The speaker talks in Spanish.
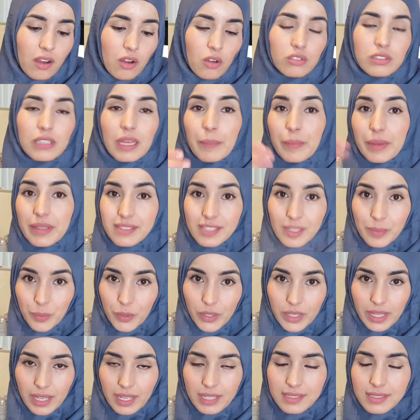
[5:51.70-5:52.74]
o también se
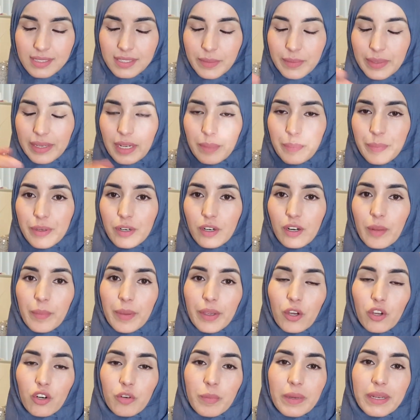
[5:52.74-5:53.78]
puede así, ¿vale? Pero la
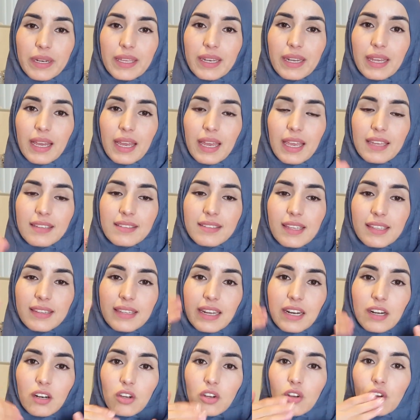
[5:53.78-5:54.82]
mejor manera es
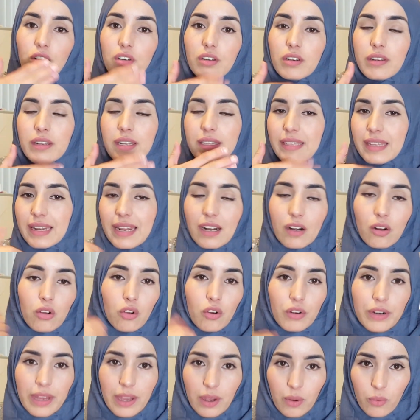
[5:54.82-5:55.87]
quitarlo con... retirarlo
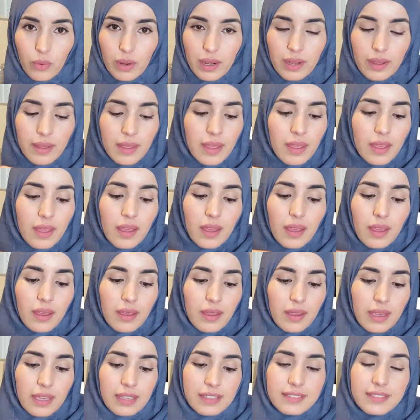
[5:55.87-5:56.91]
con agua.
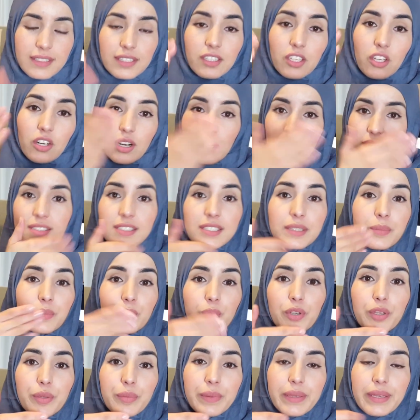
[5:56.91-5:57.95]
extenderlo así
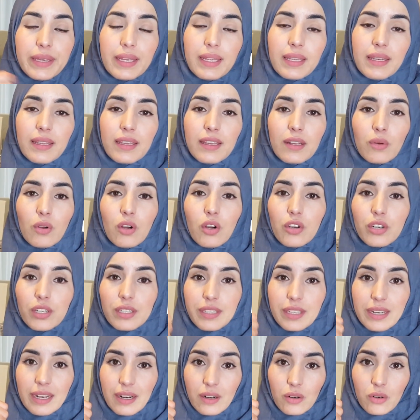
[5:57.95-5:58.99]
muy bien y luego
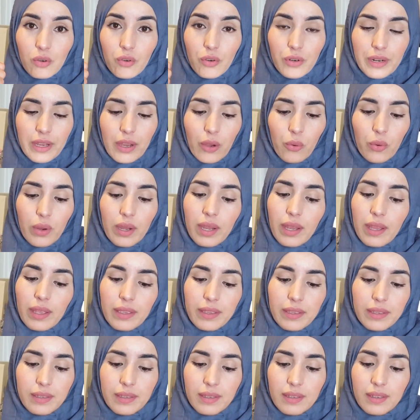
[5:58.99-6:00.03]
retirarlo con agua
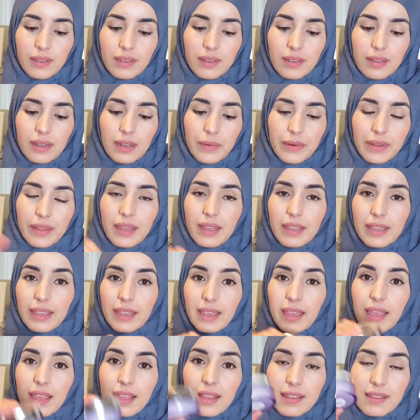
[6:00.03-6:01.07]
y la verdad es
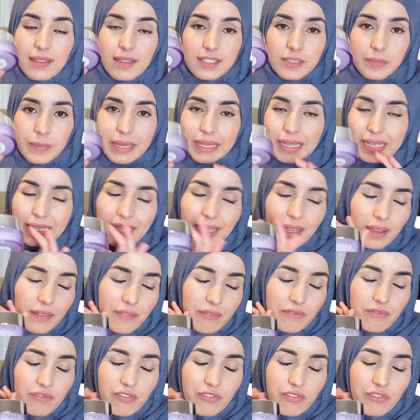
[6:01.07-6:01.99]
que desmaquilla